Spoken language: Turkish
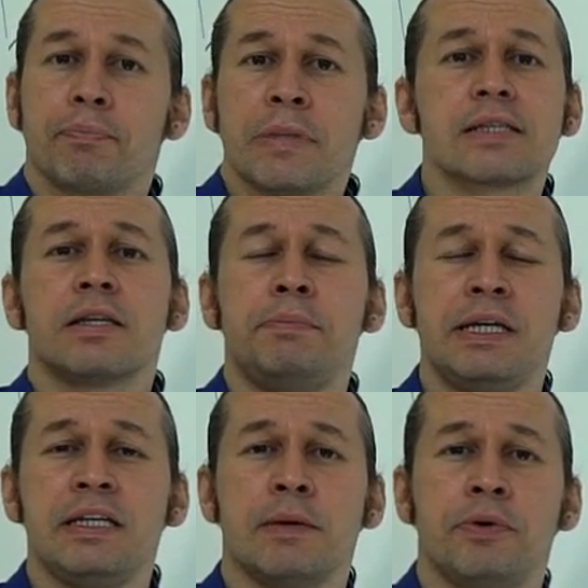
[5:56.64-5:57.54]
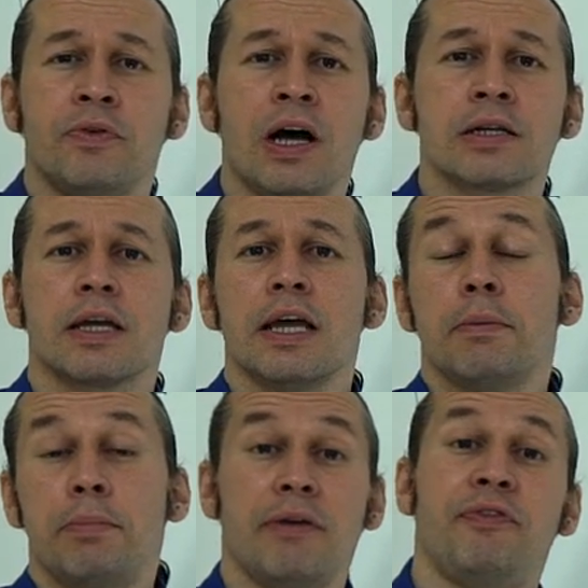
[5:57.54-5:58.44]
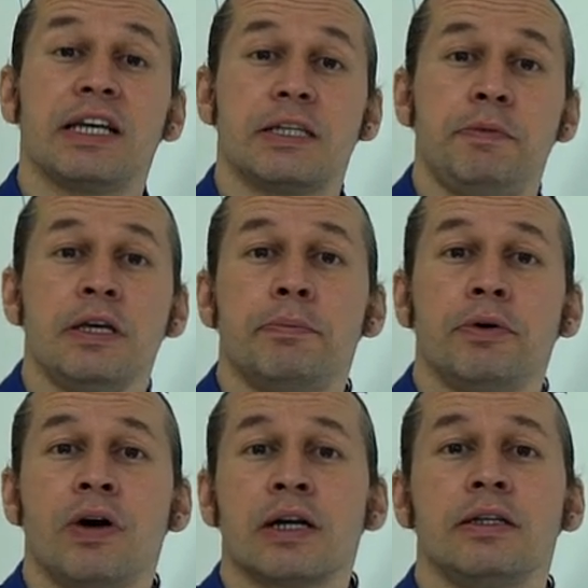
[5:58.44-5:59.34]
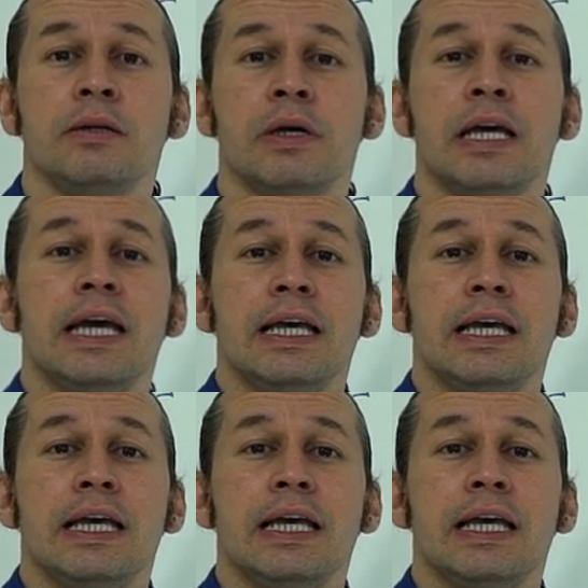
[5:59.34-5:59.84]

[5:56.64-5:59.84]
nasıl bir yapı var? perfect bir yapı var değil mi?